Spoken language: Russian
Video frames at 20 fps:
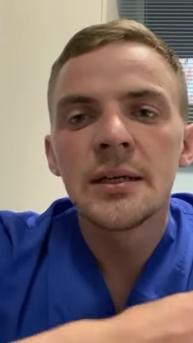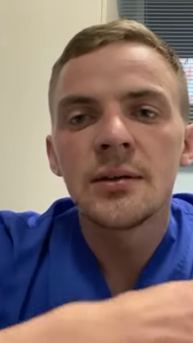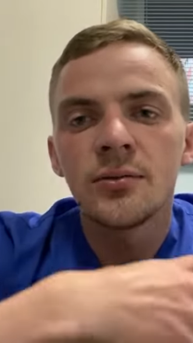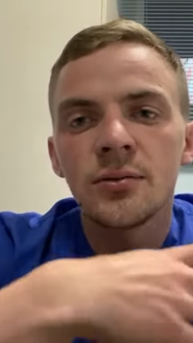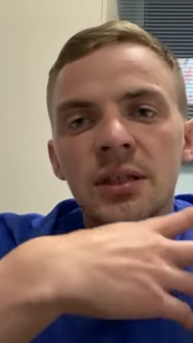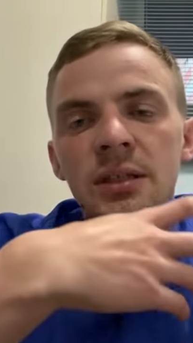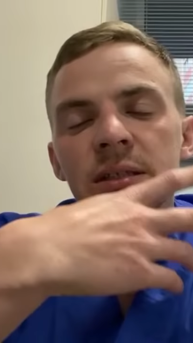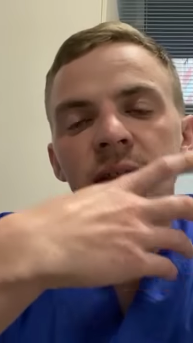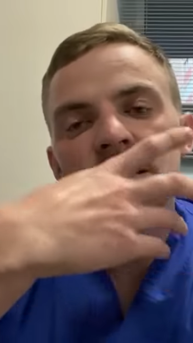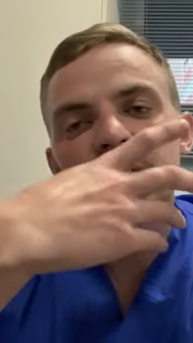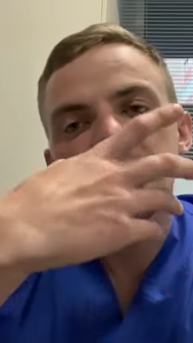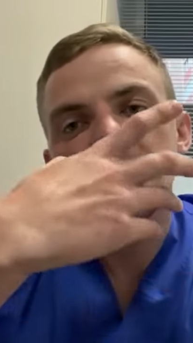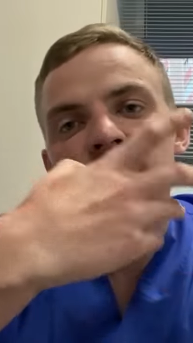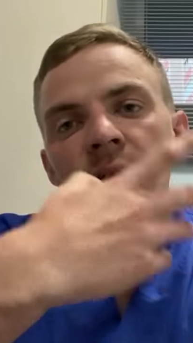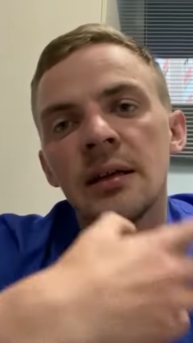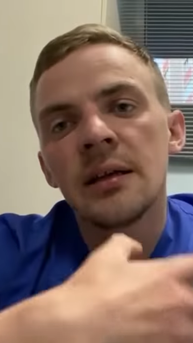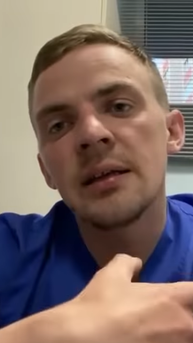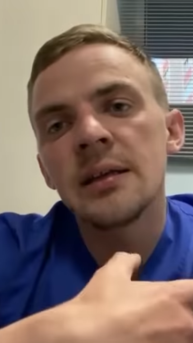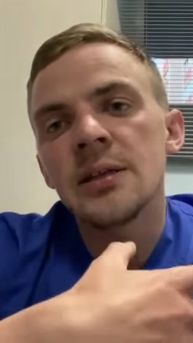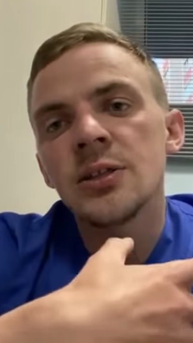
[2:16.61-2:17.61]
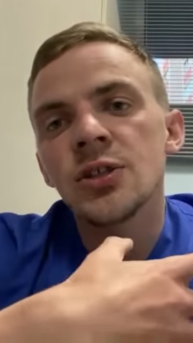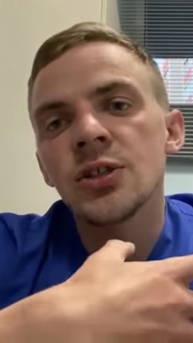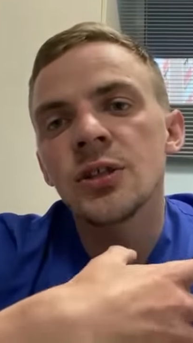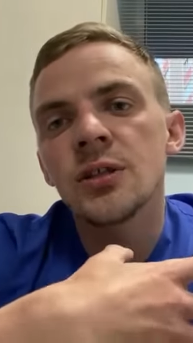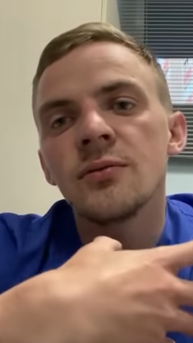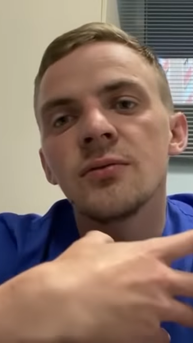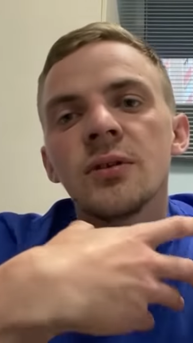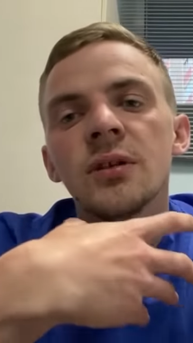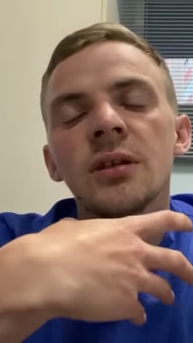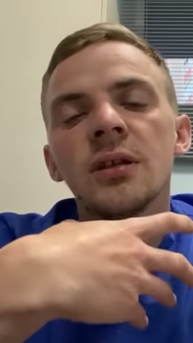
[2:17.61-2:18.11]
у нас э,
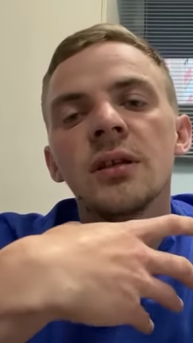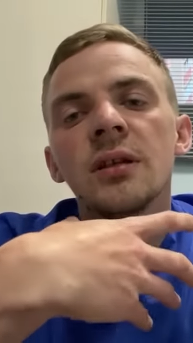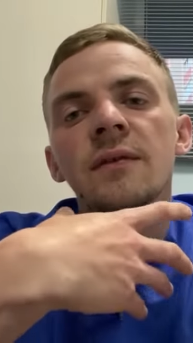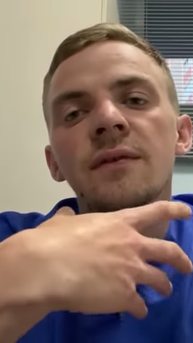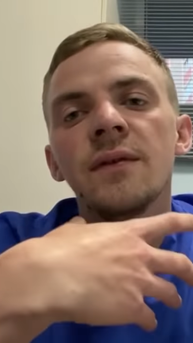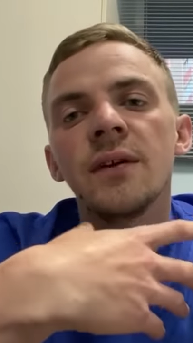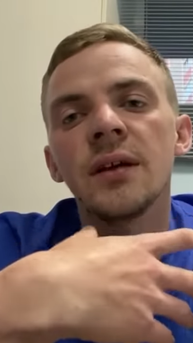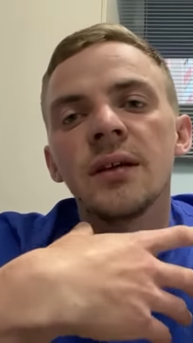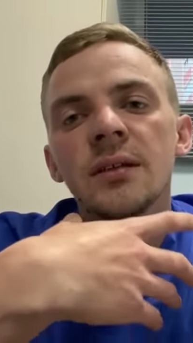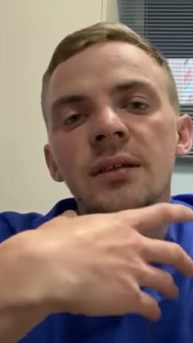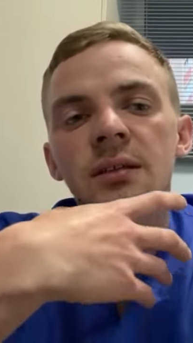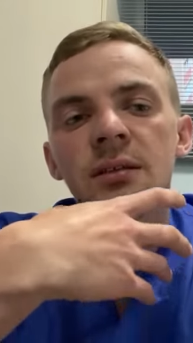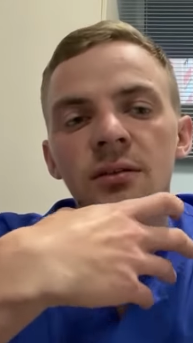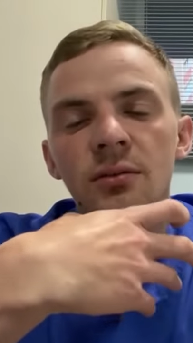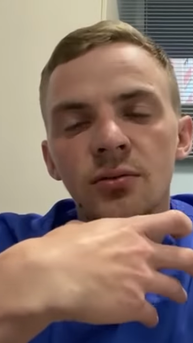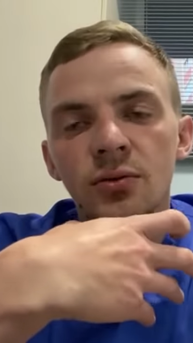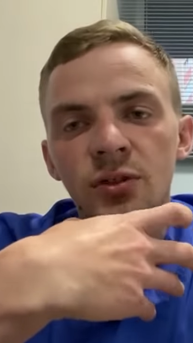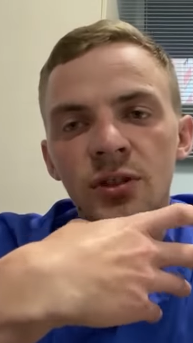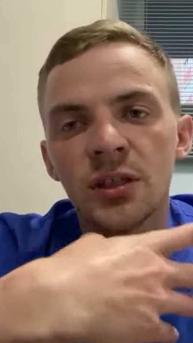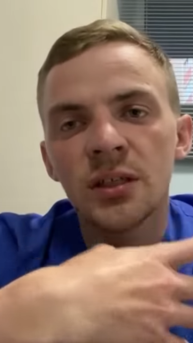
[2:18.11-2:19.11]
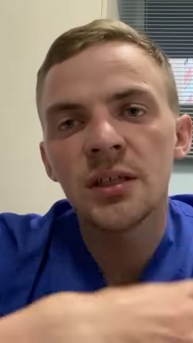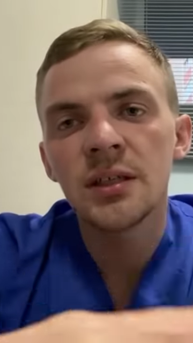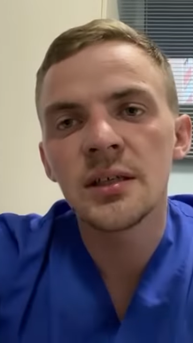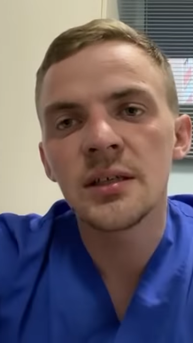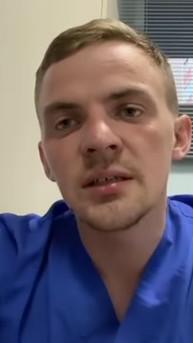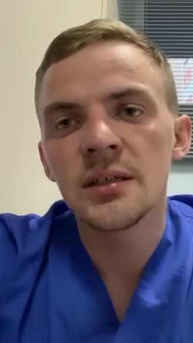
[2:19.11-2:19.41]
лишние вот эти дефекты, куски